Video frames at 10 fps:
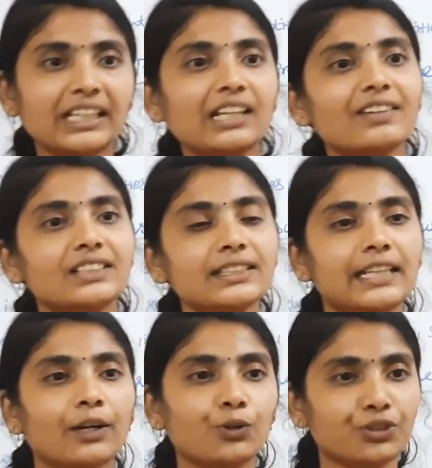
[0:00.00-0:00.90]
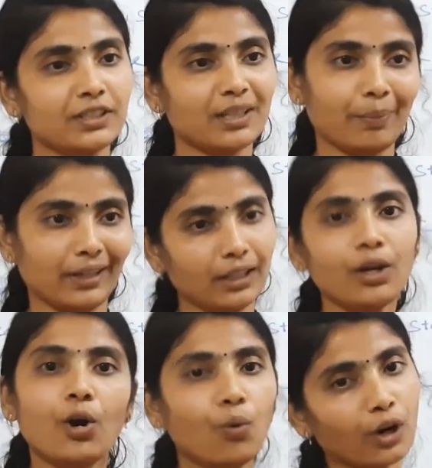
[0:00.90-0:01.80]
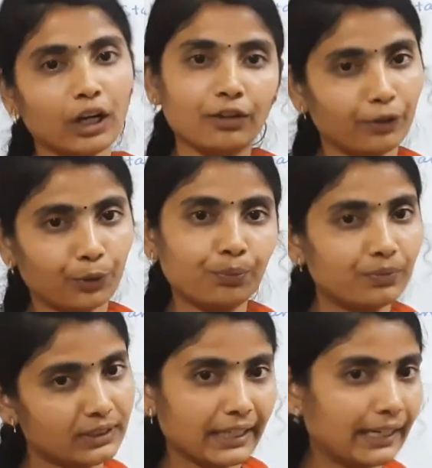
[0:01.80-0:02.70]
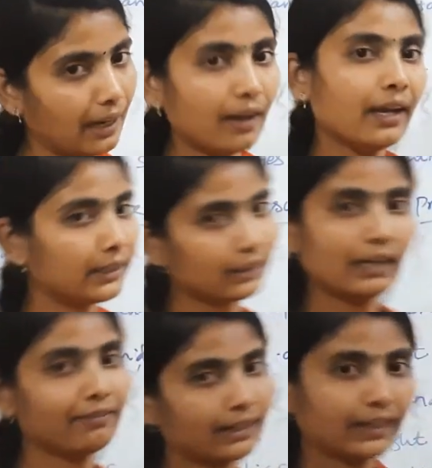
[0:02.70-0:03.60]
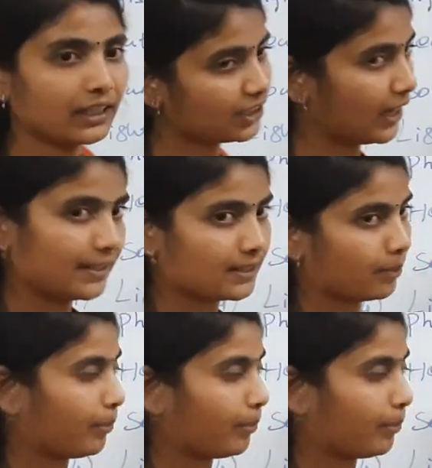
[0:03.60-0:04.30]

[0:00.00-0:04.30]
இதை வச்சு சில கொஷின்ஸ் அப்படின்றது உங்களுக்கு வரும் சரிங்களா இதுதான் வரதுக்கு சான்சஸ்